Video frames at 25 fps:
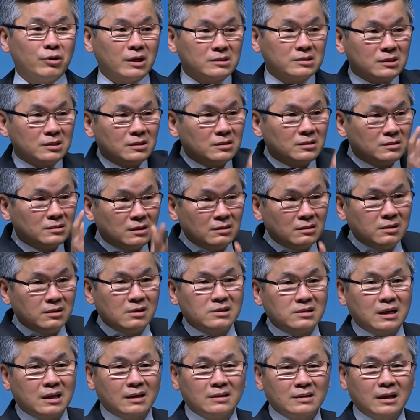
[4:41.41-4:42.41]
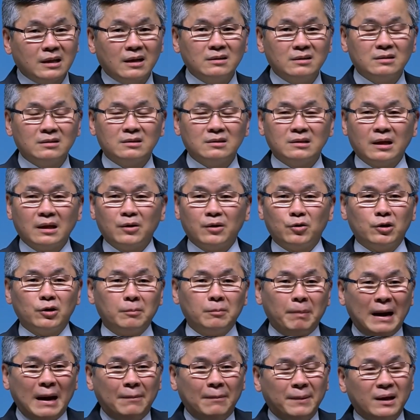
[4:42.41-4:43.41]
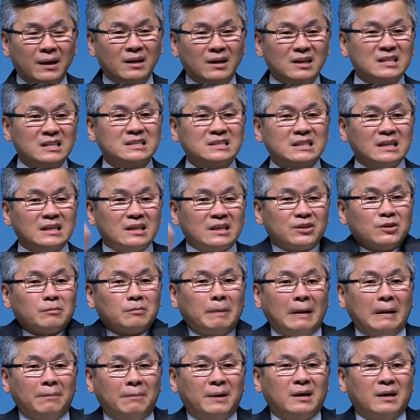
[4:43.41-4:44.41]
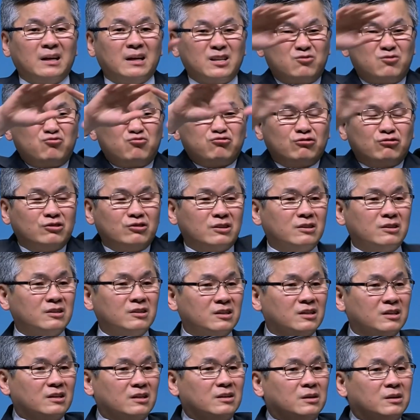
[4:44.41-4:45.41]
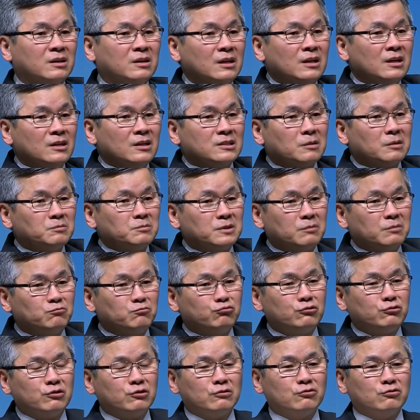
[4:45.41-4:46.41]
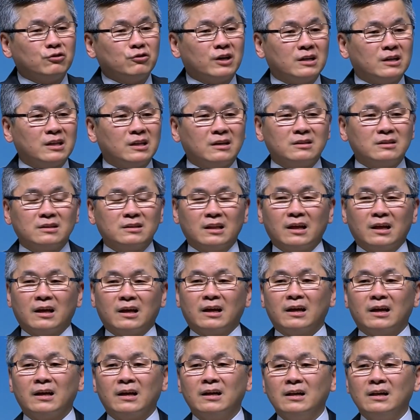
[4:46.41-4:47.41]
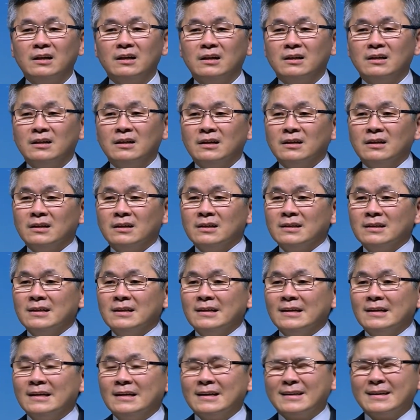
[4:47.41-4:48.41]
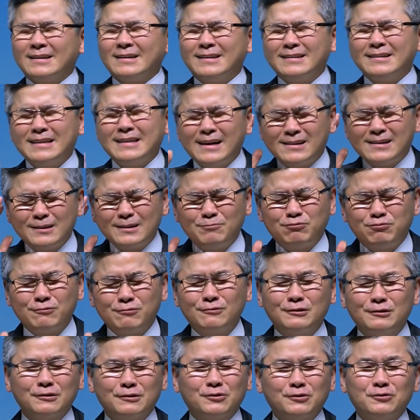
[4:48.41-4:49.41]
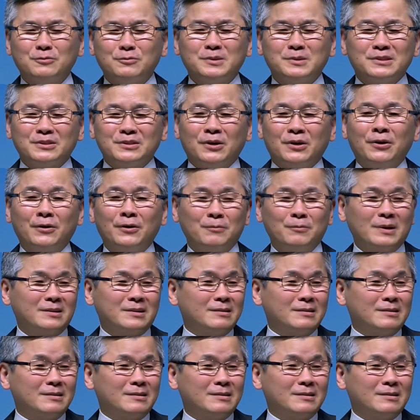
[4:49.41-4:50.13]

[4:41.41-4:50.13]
무게 더 늘릴 때가 됐는데 여기 바벨 있잖아요. 바벨에 이 둥그런 거 이거 점점 무거운 거야 되는데 그날 그 부끄러움은요